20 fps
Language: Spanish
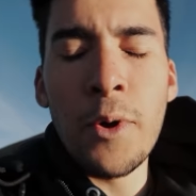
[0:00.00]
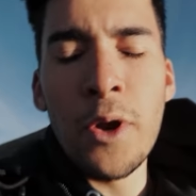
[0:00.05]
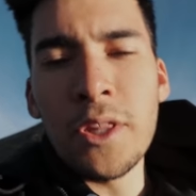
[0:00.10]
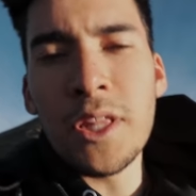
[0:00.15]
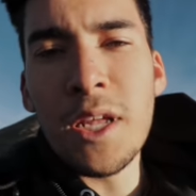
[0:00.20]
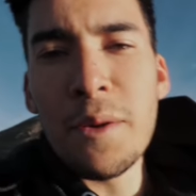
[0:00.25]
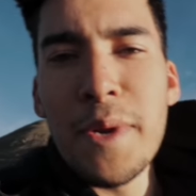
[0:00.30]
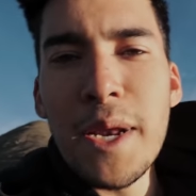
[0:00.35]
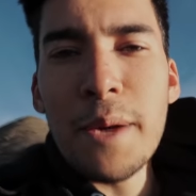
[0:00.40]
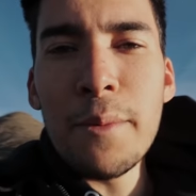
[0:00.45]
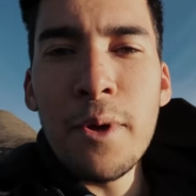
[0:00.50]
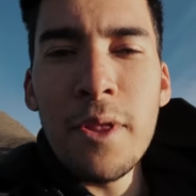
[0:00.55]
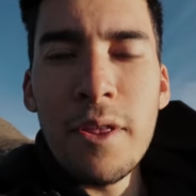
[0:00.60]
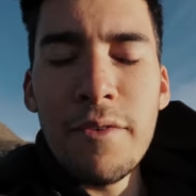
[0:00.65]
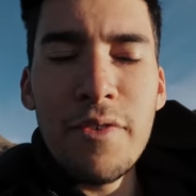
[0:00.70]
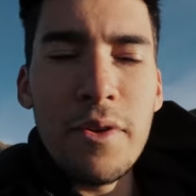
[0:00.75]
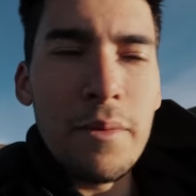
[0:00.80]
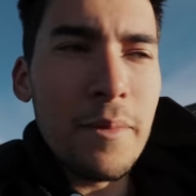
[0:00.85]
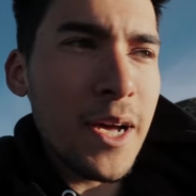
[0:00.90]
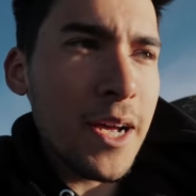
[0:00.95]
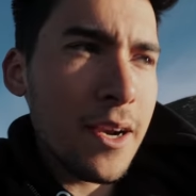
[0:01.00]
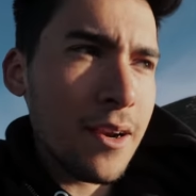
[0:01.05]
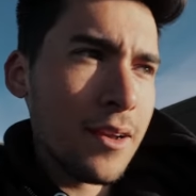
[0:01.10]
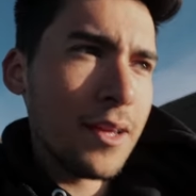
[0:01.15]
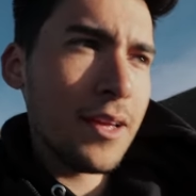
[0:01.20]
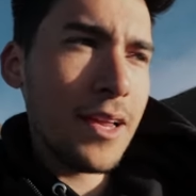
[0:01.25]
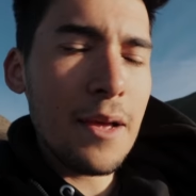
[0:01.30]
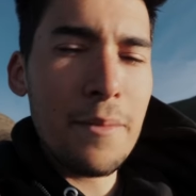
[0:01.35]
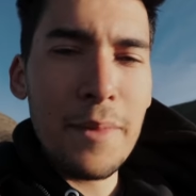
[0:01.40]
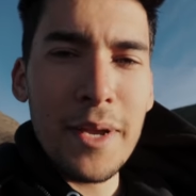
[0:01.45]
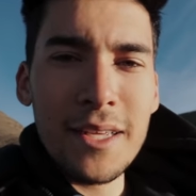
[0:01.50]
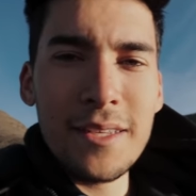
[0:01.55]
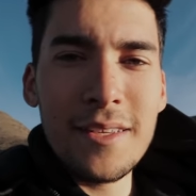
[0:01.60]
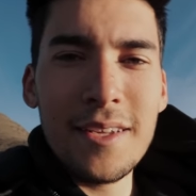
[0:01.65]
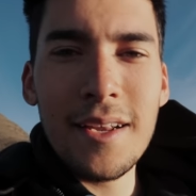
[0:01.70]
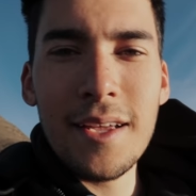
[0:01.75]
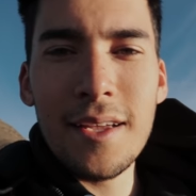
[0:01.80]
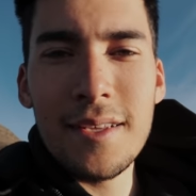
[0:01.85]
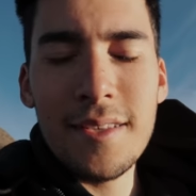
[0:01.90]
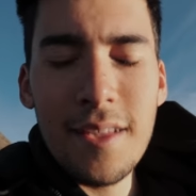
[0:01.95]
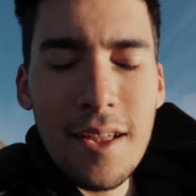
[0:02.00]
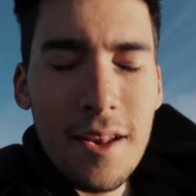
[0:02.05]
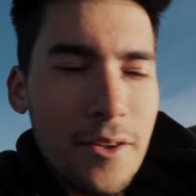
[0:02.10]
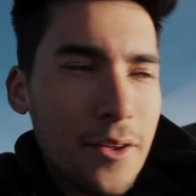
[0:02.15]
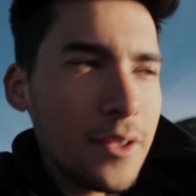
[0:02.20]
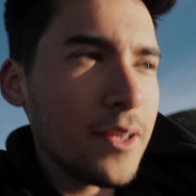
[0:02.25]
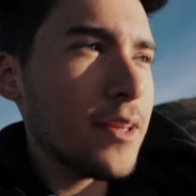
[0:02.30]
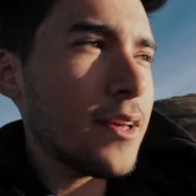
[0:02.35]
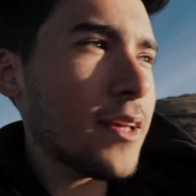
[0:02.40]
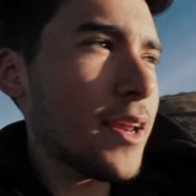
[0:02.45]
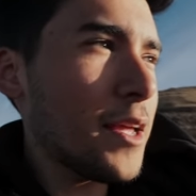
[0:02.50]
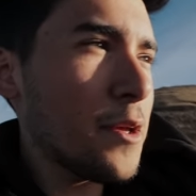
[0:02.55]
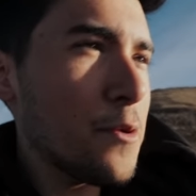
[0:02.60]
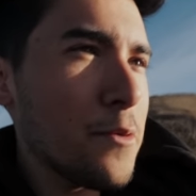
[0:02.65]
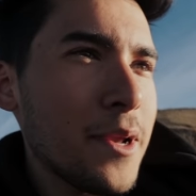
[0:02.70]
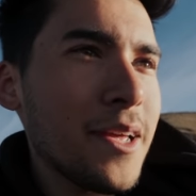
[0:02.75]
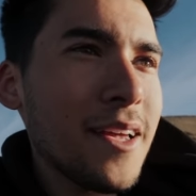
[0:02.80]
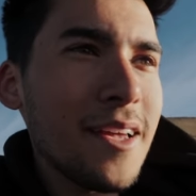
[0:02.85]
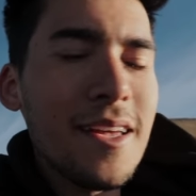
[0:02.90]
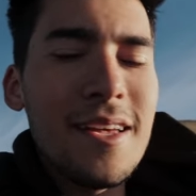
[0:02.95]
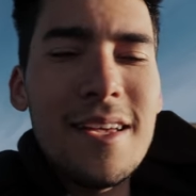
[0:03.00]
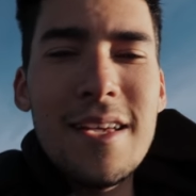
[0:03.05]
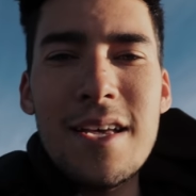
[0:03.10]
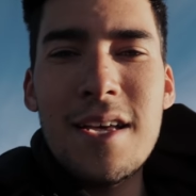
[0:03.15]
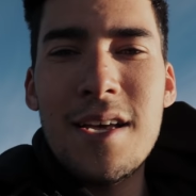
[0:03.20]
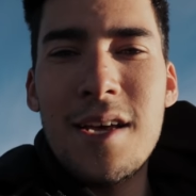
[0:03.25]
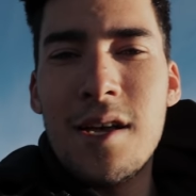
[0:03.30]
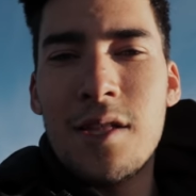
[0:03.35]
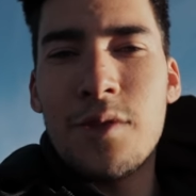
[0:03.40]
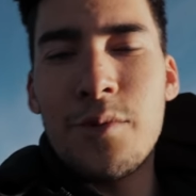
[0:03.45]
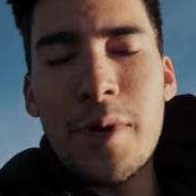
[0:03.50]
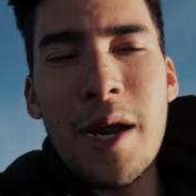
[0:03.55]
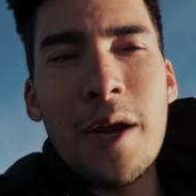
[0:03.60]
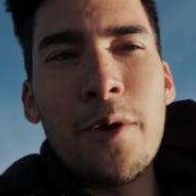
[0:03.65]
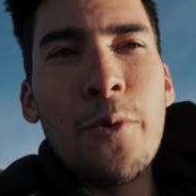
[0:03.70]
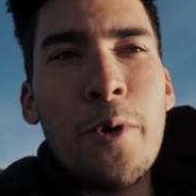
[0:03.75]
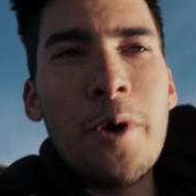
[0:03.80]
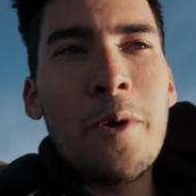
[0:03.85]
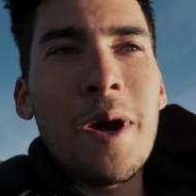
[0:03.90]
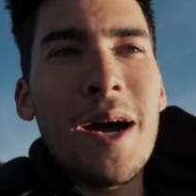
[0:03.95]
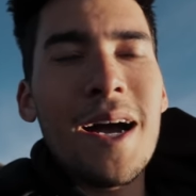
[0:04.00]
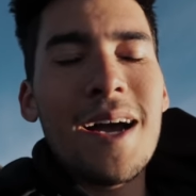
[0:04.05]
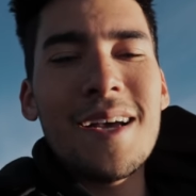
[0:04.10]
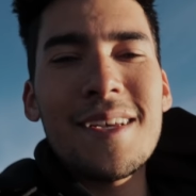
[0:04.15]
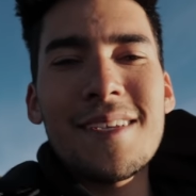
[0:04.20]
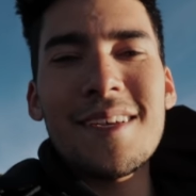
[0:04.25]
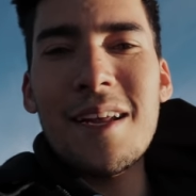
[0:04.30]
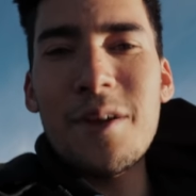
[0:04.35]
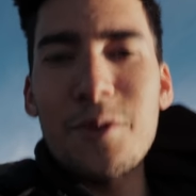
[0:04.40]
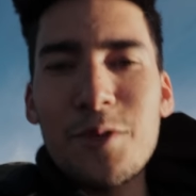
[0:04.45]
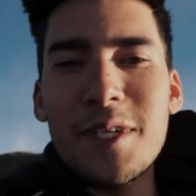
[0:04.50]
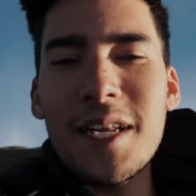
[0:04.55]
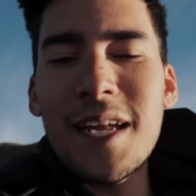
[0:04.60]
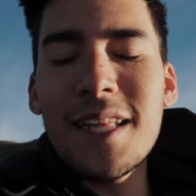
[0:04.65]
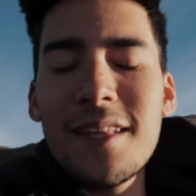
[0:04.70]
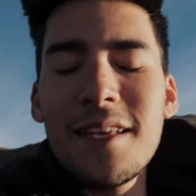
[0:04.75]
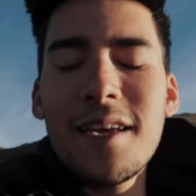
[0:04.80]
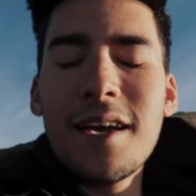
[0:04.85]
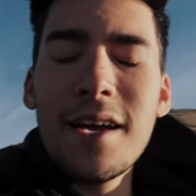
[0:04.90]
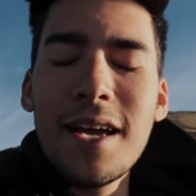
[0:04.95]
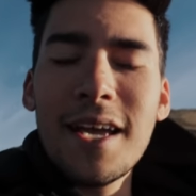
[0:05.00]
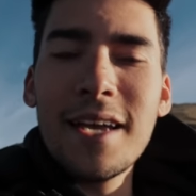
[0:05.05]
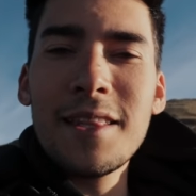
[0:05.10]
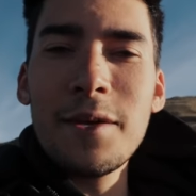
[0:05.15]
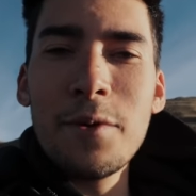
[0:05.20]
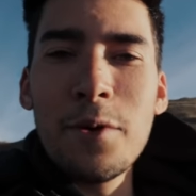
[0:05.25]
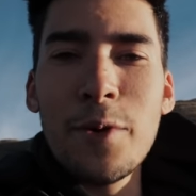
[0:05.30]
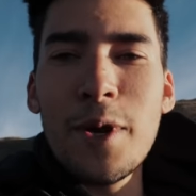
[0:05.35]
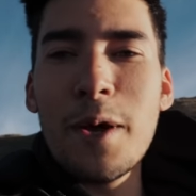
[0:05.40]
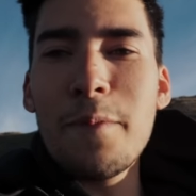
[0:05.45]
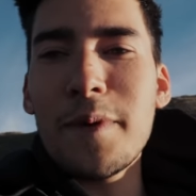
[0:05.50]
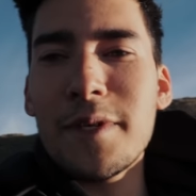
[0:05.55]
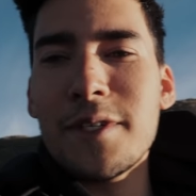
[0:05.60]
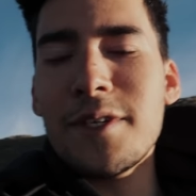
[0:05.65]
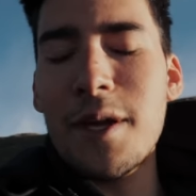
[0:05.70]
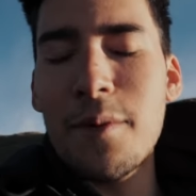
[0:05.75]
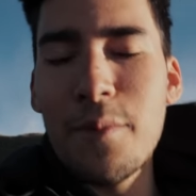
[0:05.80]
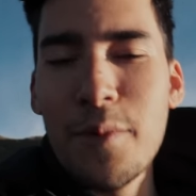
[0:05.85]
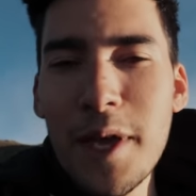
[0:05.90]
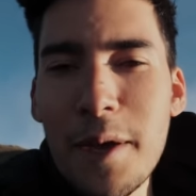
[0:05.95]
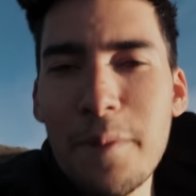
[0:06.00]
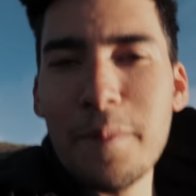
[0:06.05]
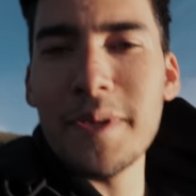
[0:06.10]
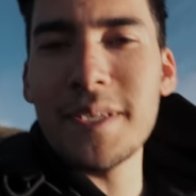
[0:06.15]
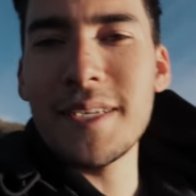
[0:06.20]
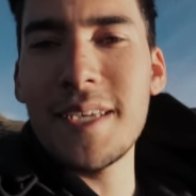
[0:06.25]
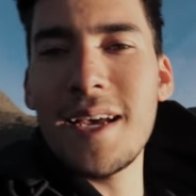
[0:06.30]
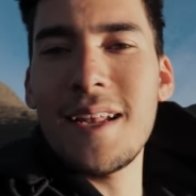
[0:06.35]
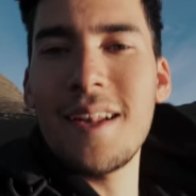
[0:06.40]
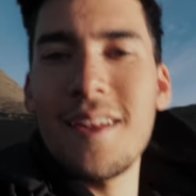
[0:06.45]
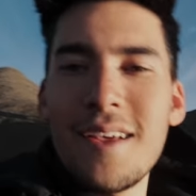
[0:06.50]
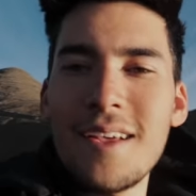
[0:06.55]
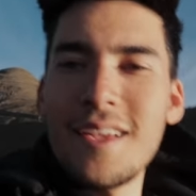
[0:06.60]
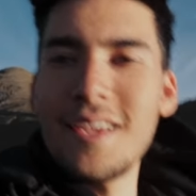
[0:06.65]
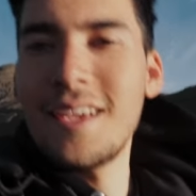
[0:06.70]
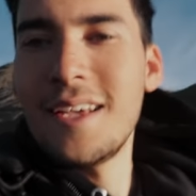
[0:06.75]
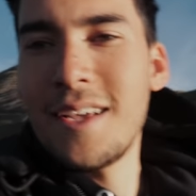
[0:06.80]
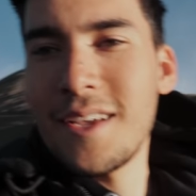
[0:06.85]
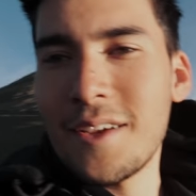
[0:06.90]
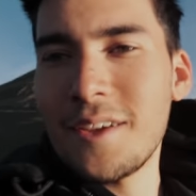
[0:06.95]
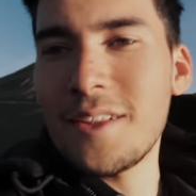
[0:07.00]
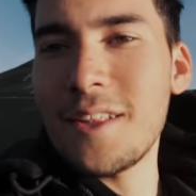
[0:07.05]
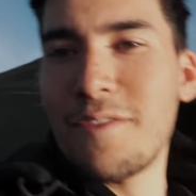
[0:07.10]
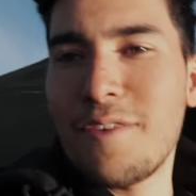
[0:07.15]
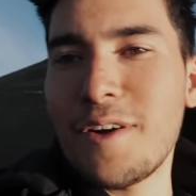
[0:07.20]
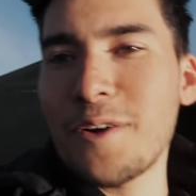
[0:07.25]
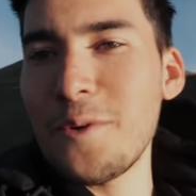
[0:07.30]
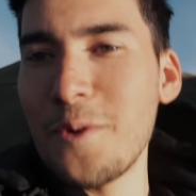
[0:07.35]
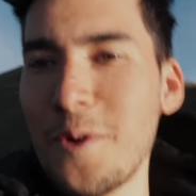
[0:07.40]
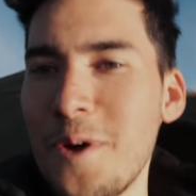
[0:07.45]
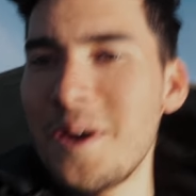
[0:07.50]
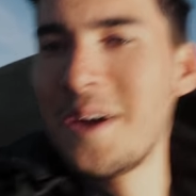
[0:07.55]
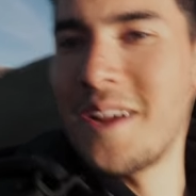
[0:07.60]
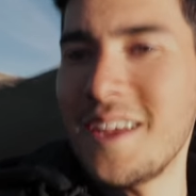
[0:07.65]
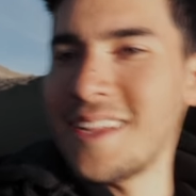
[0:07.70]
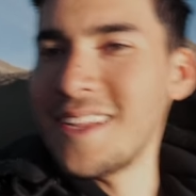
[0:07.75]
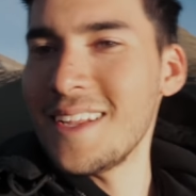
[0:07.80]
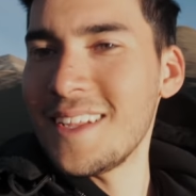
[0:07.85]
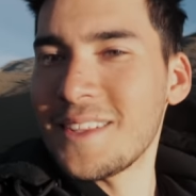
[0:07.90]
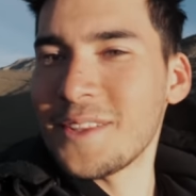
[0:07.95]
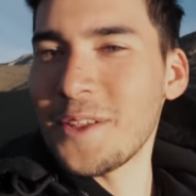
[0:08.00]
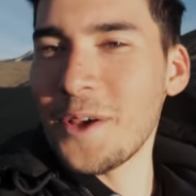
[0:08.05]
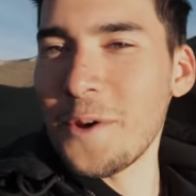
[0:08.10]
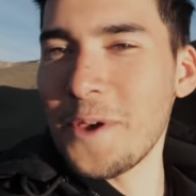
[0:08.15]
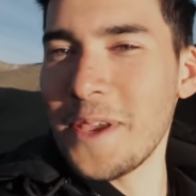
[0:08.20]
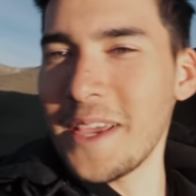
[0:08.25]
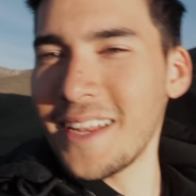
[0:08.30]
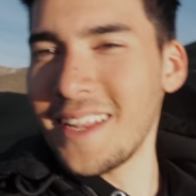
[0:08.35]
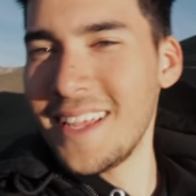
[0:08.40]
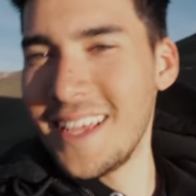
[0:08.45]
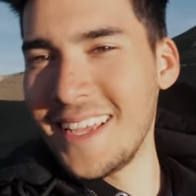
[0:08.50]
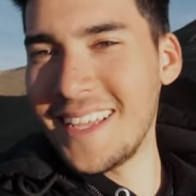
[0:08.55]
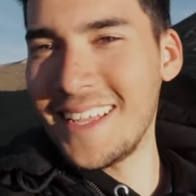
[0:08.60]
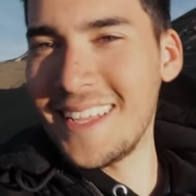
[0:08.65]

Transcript: bueno, y terminamos de filmar el amanecer que salió increíble unas nubes bajas alucinantes y acá estamos con una persona muy especial. ¿Qué onda, Facu? ¿Todo bien?